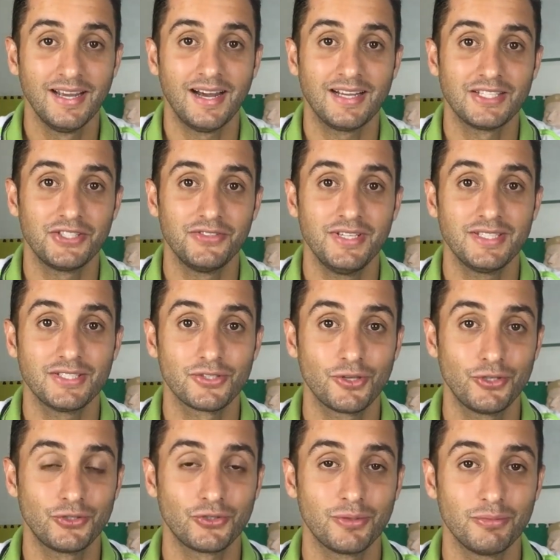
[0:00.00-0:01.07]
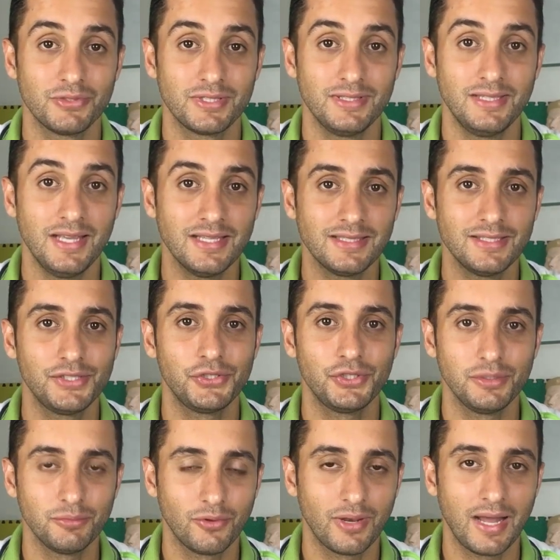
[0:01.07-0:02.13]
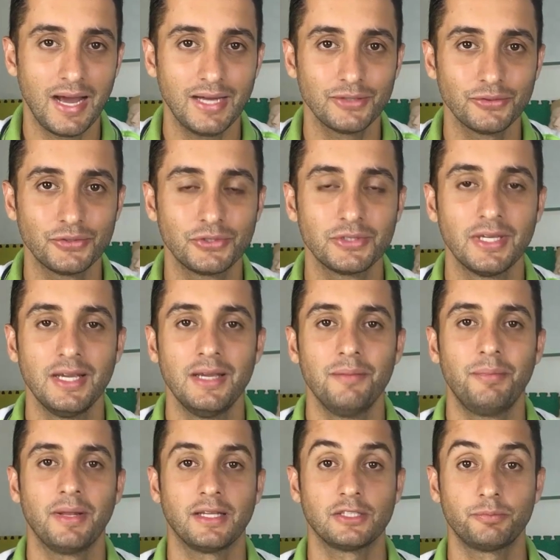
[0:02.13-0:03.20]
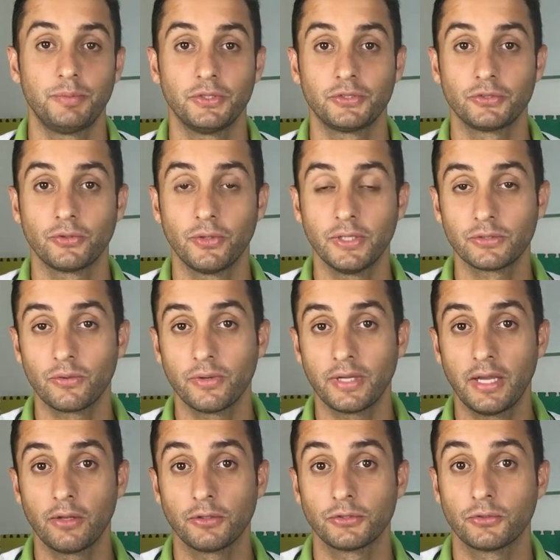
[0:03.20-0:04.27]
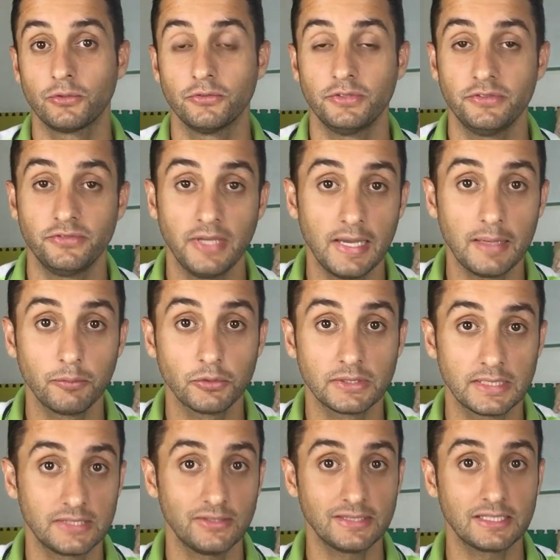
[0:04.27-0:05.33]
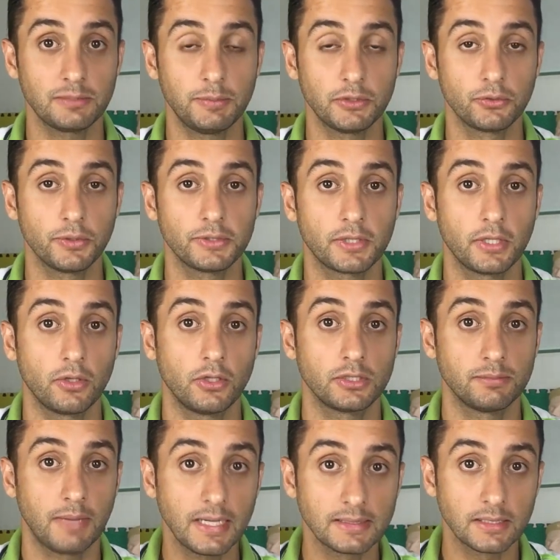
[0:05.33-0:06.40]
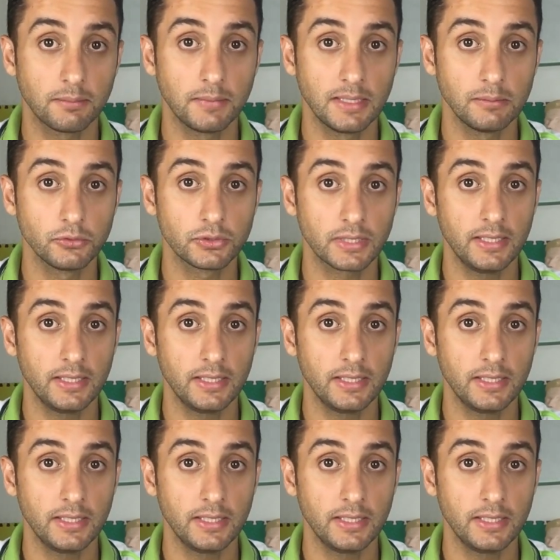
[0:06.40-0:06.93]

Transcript: Às vezes nós somos desestimulados pelas pessoas com quem nós convivemos, às vezes as pessoas que nós mais amamos